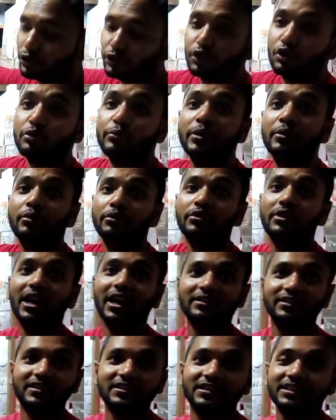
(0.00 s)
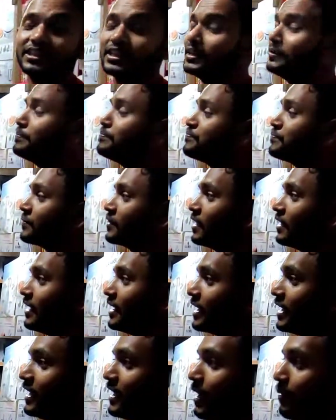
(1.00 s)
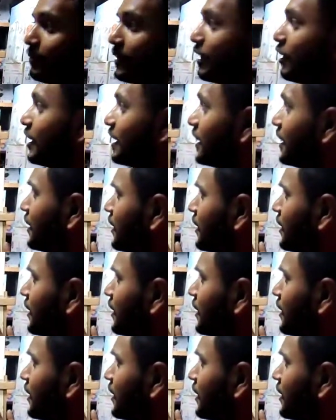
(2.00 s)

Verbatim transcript: বড় শোরুমের মতন লাগতেছে যে এখানে আমরা